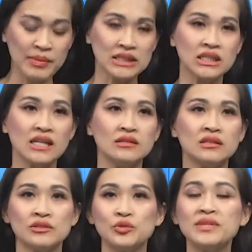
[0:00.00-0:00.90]
bản tin
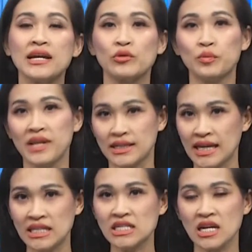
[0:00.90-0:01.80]
thì chúng ta cũng đã
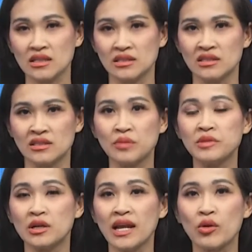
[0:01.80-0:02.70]
thấy rằng trong
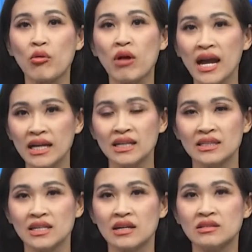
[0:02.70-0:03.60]
những ngày qua
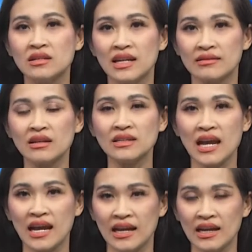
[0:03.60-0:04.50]
thì coi như là tất
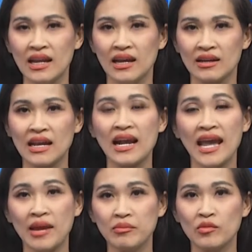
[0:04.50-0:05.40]
cả là các
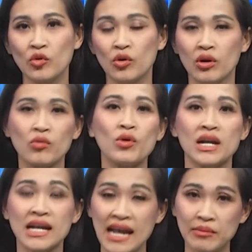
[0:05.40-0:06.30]
em của quận
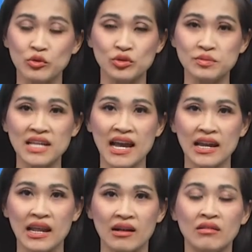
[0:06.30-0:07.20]
cam của chúng ta
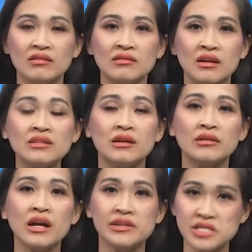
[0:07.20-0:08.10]
là có có những
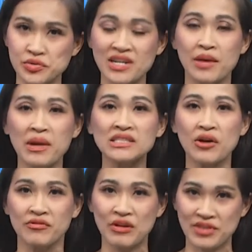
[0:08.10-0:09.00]
nơi district đã bắt
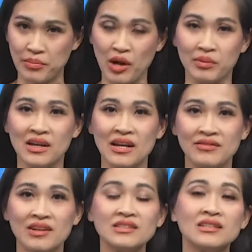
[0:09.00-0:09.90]
đầu vào nhập học
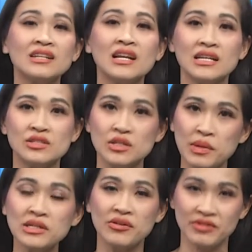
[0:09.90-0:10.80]
và có những nơi là chưa
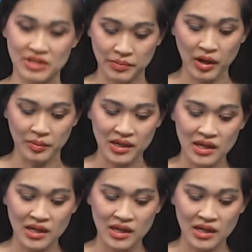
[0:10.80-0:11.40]
bắt đầu vào nhập học.